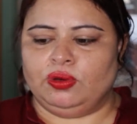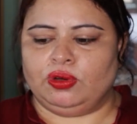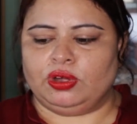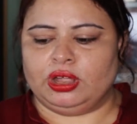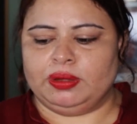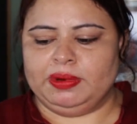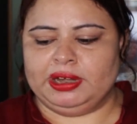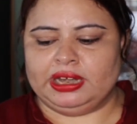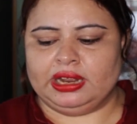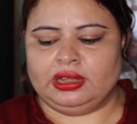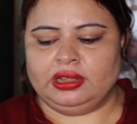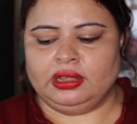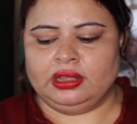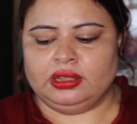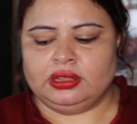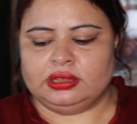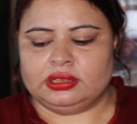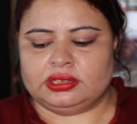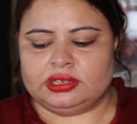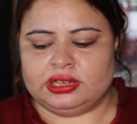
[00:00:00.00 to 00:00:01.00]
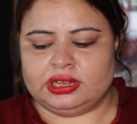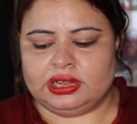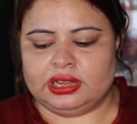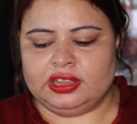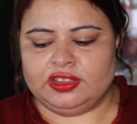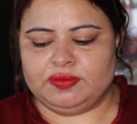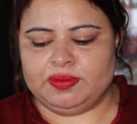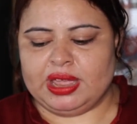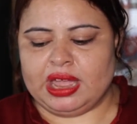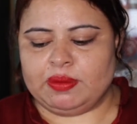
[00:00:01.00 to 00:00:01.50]
ओके बेटा ठीक
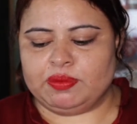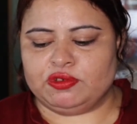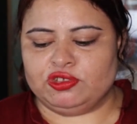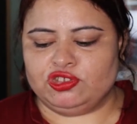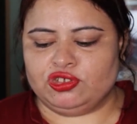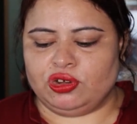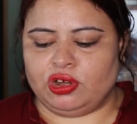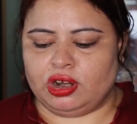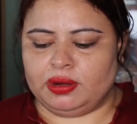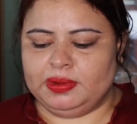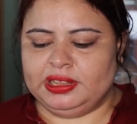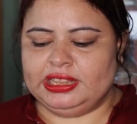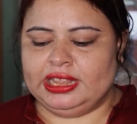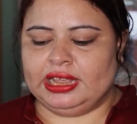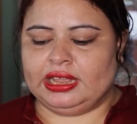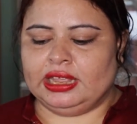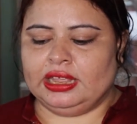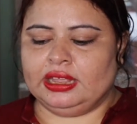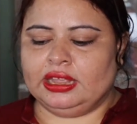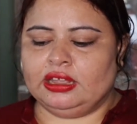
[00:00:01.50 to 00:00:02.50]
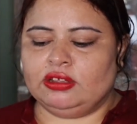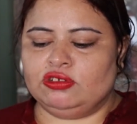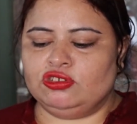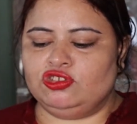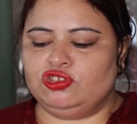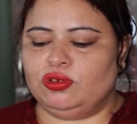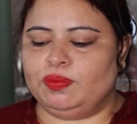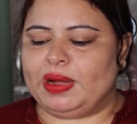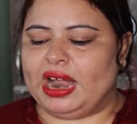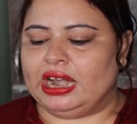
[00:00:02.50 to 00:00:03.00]
है इसमें आप कुछ और भी देखेंगे
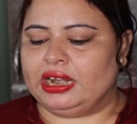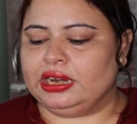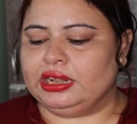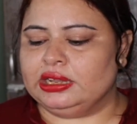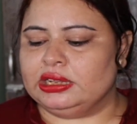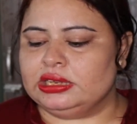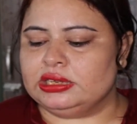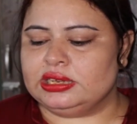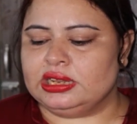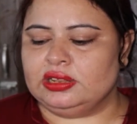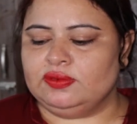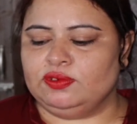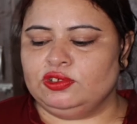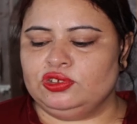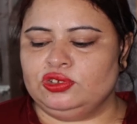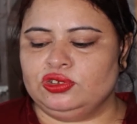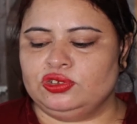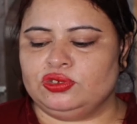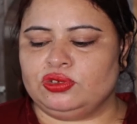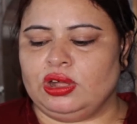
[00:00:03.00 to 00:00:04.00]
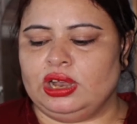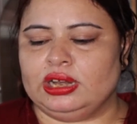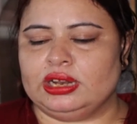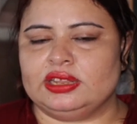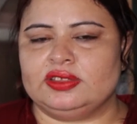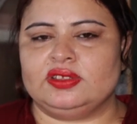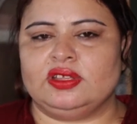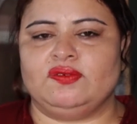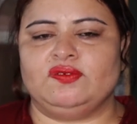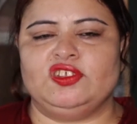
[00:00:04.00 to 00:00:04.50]
कुछ जो पार्टिकल्स हैं वो जो सॉइल
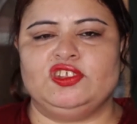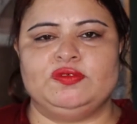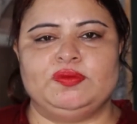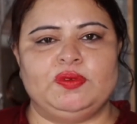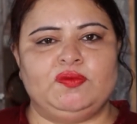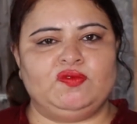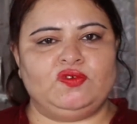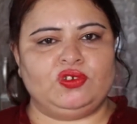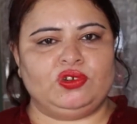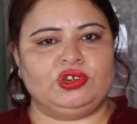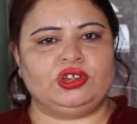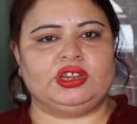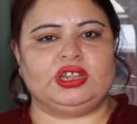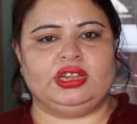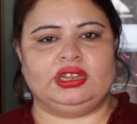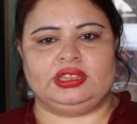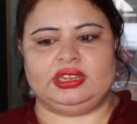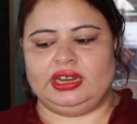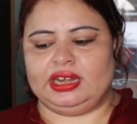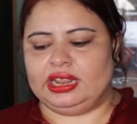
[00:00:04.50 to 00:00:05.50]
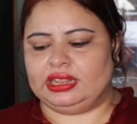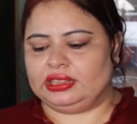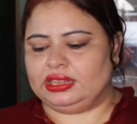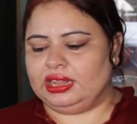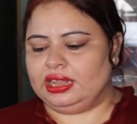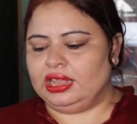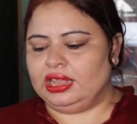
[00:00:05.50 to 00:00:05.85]
के सरफेस पे फ्लोट करते रहते